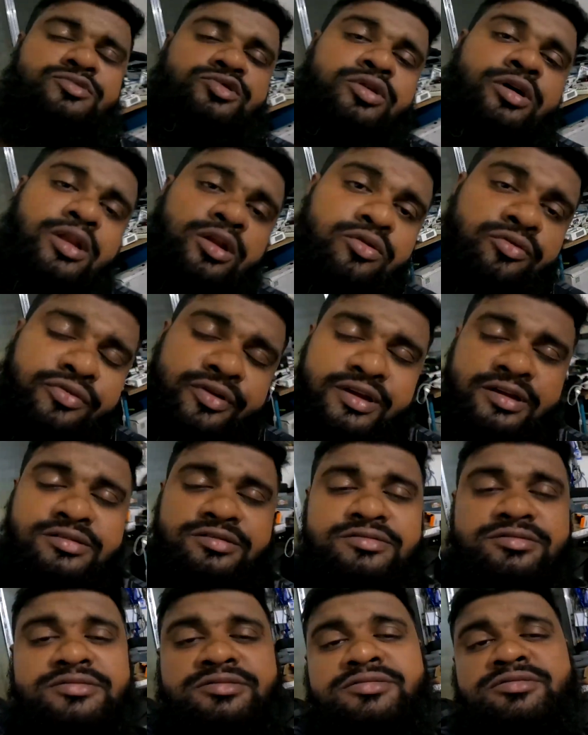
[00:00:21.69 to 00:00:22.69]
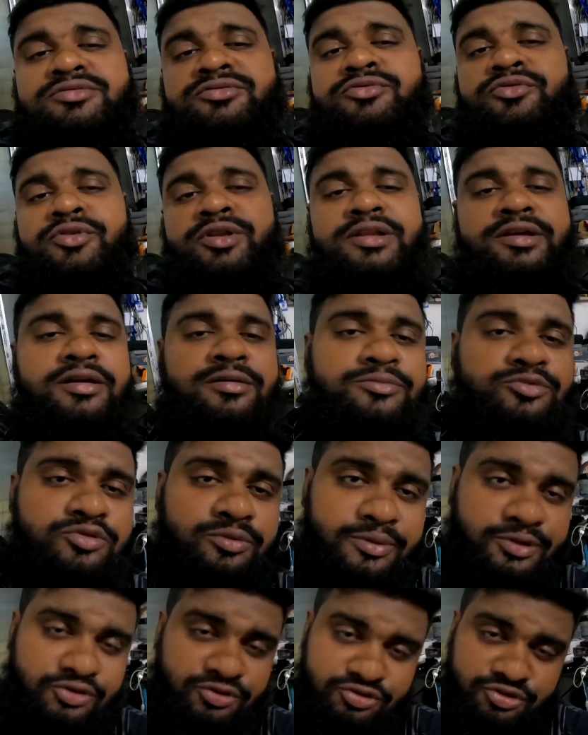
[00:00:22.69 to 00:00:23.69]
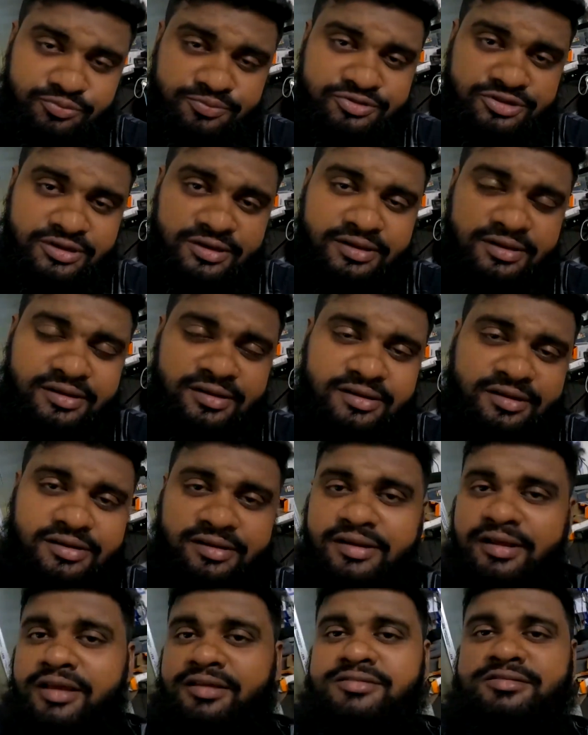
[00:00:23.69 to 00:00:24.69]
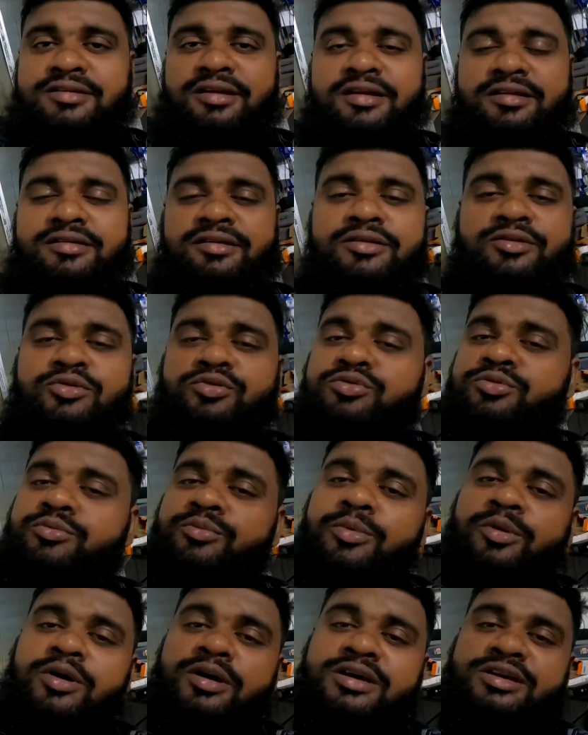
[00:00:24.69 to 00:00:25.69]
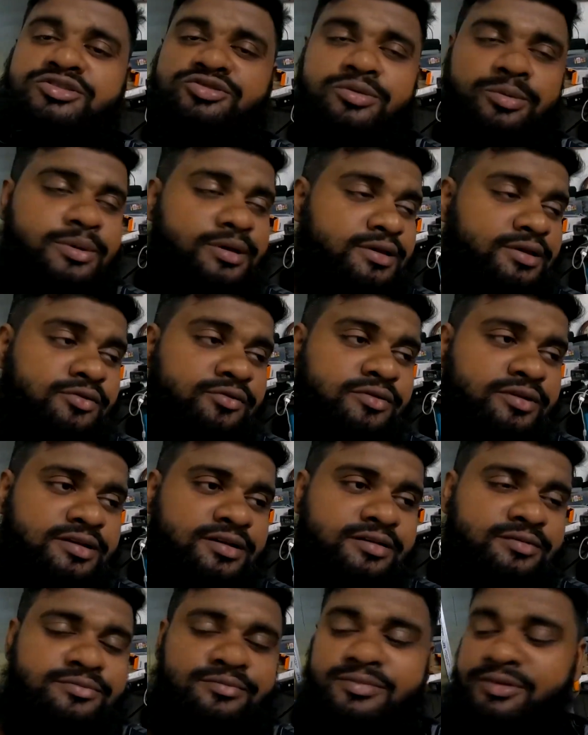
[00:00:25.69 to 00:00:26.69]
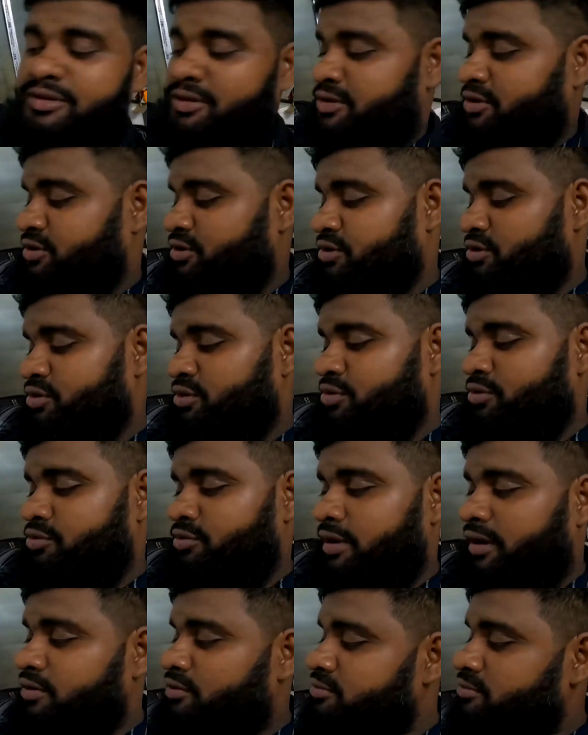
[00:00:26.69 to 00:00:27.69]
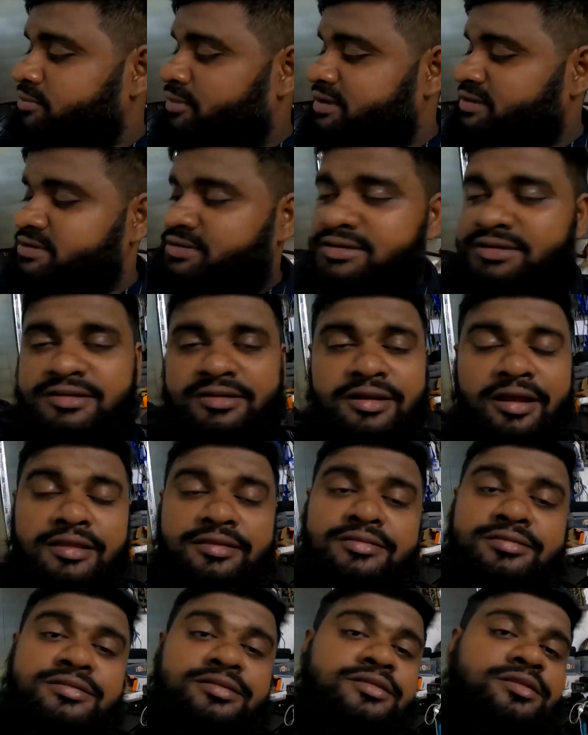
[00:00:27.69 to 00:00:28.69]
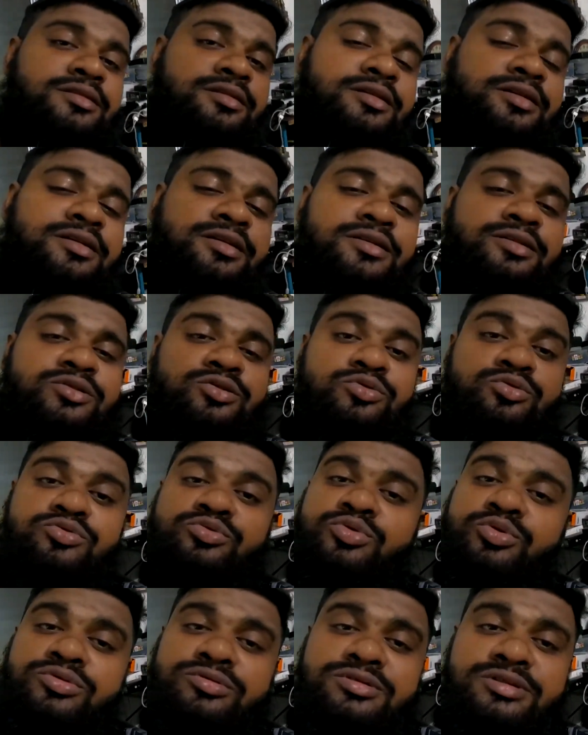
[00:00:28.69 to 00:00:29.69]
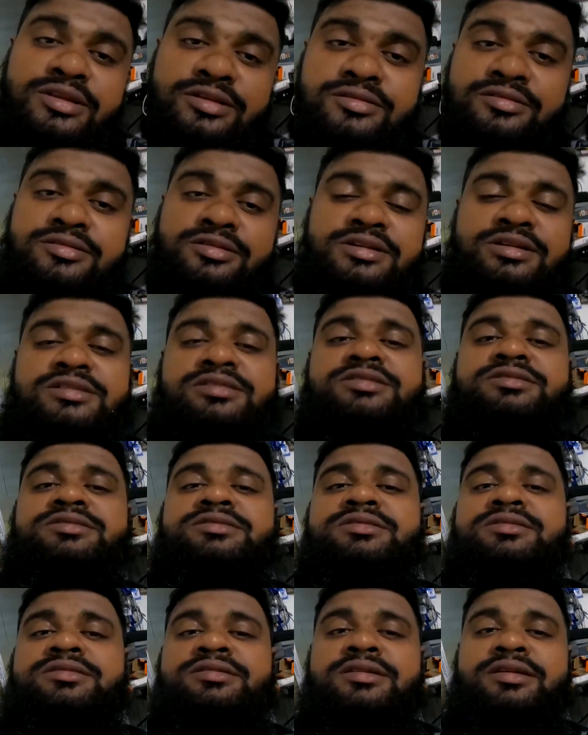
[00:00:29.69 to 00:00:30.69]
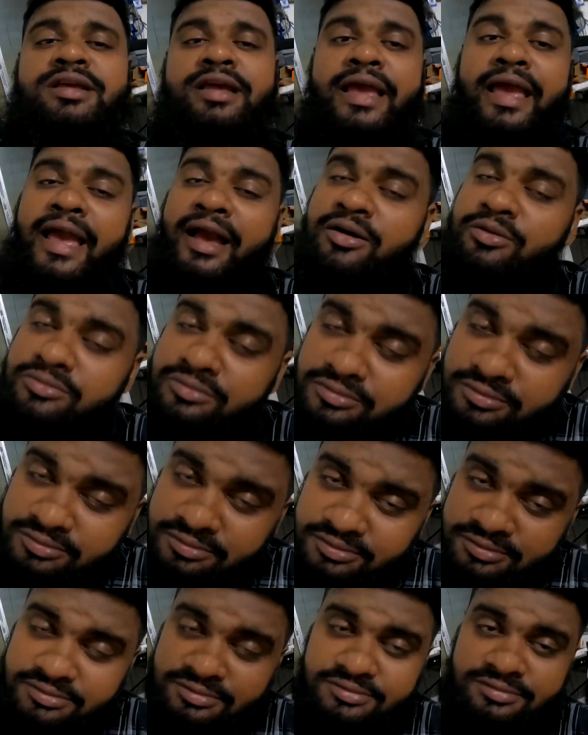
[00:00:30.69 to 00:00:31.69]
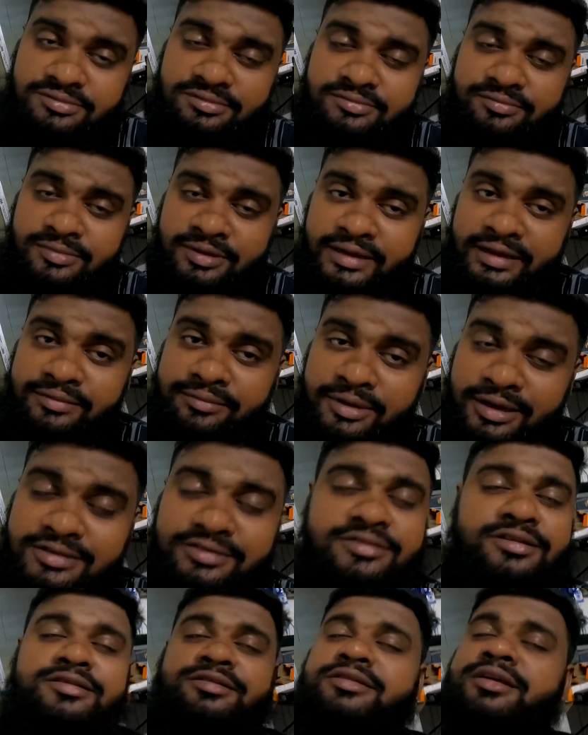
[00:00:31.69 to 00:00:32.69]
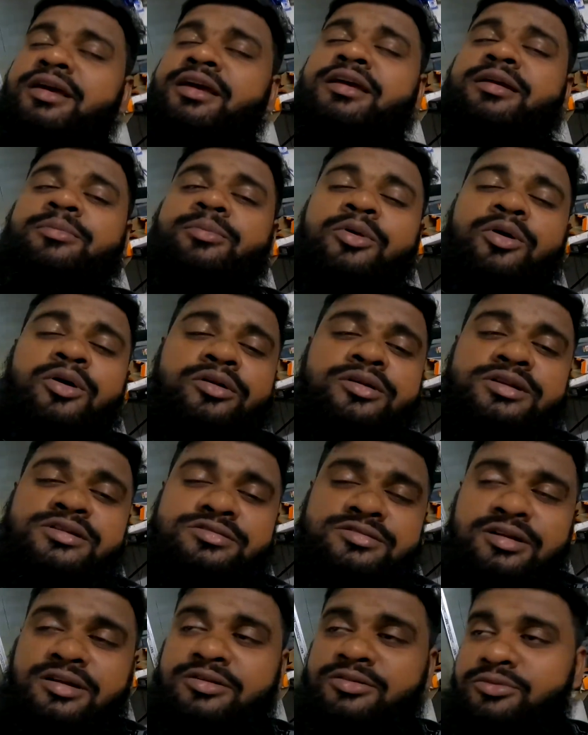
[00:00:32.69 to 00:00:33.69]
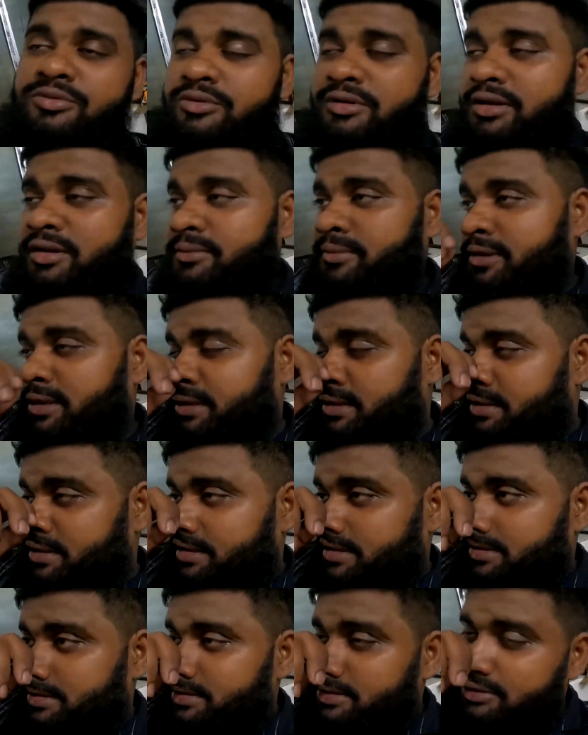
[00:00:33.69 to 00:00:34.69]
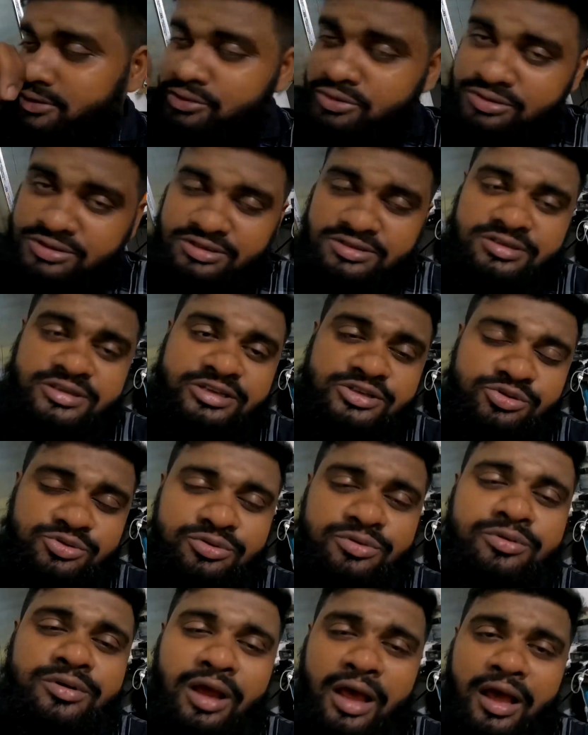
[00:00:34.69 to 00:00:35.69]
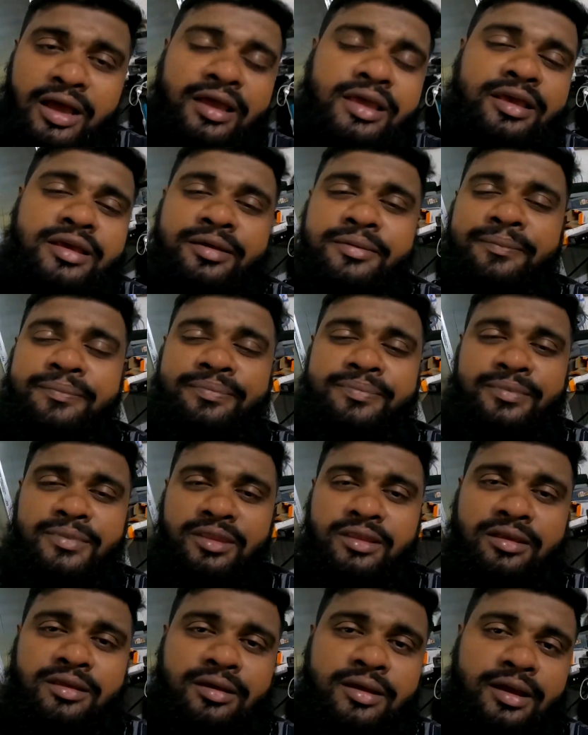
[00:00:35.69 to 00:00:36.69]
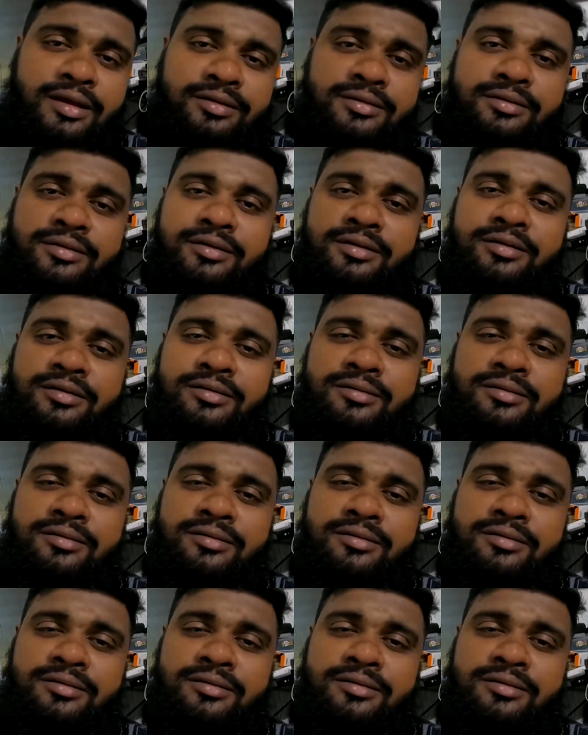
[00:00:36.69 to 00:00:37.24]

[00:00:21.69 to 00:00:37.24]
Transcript: তো হ্যালো ফ্রেন্ডস ওয়েলকাম টু মাই ইউটিউব চ্যানেল আজকে একটা নতুন ব্লগে সবাইকে ওয়েলকাম তো এখন বাজে রাত্রি দুটো তেত্রিশ এখন মানে এই মাঝরাত থেকে এই ব্লগটা স্টার্ট করলাম তো জাস্ট কিছুক্ষণ আগে একটা